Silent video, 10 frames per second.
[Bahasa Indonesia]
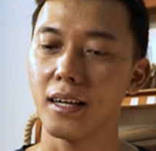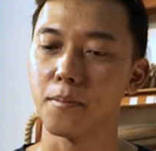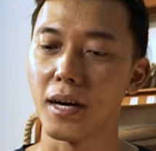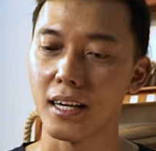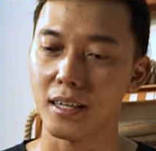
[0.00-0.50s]

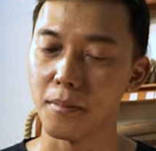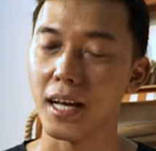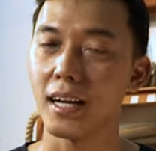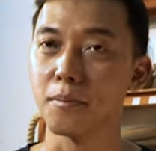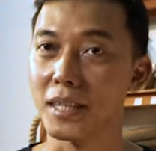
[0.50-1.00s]

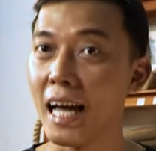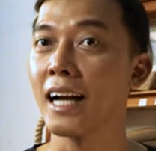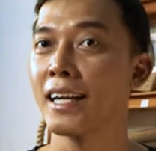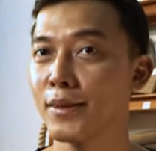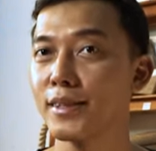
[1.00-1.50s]
lembaran-lembaran
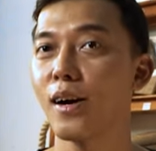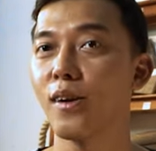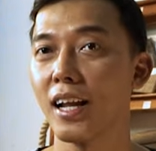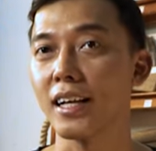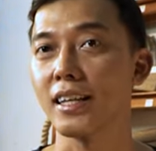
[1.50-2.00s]
benangnya itu kita
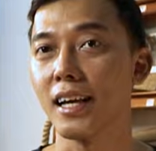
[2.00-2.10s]
olah lagi.